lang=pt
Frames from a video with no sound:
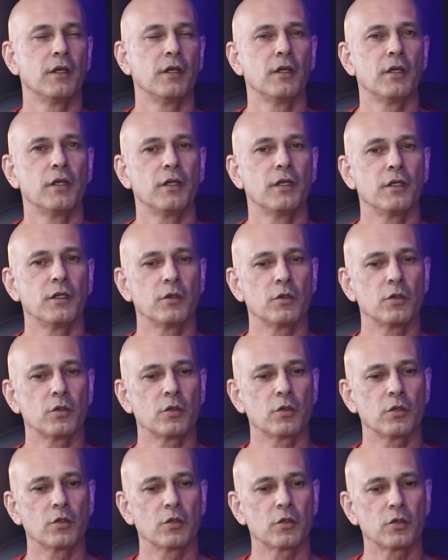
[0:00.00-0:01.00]
E
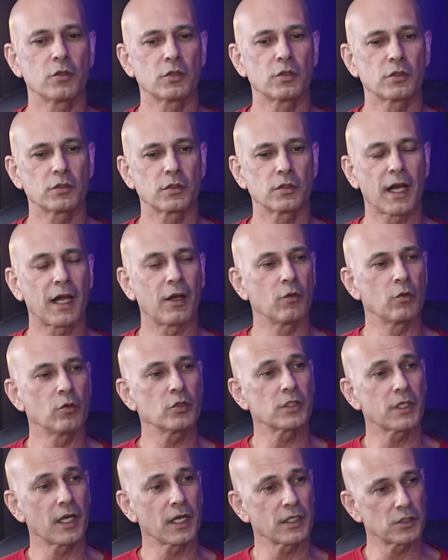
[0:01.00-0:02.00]
os alunos
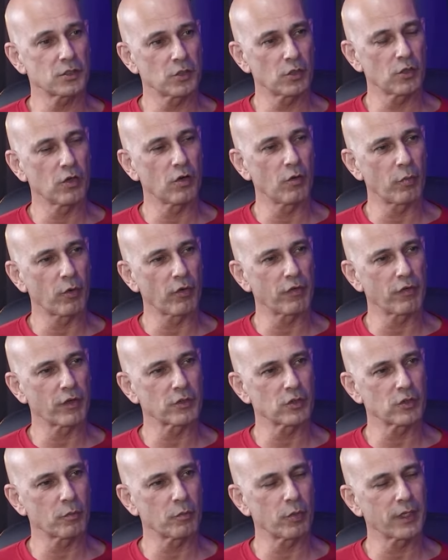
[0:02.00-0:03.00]
questionam o
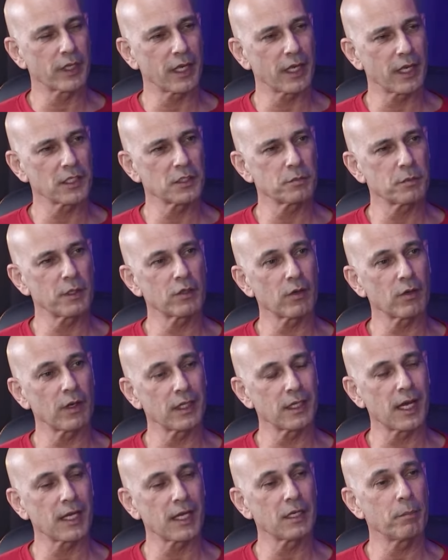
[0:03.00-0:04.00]
professor por que, que a
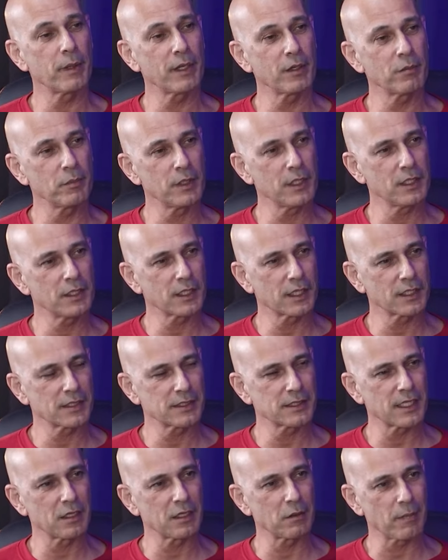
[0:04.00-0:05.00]
espiritualidade permite que esses
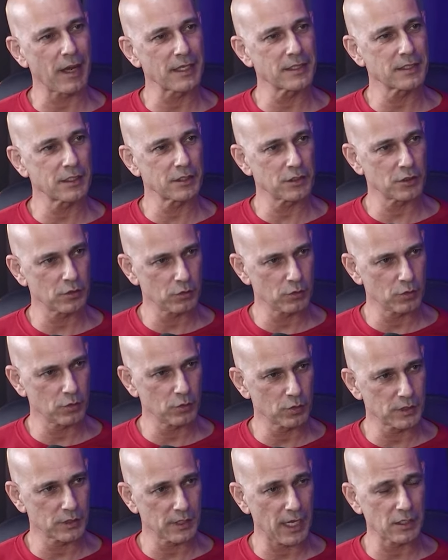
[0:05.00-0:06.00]
animais sejam
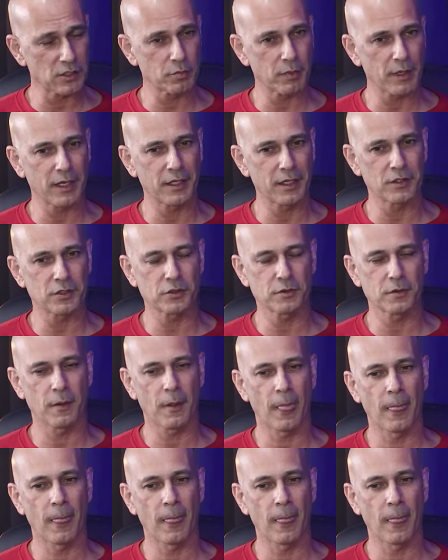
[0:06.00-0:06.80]
usados para isso.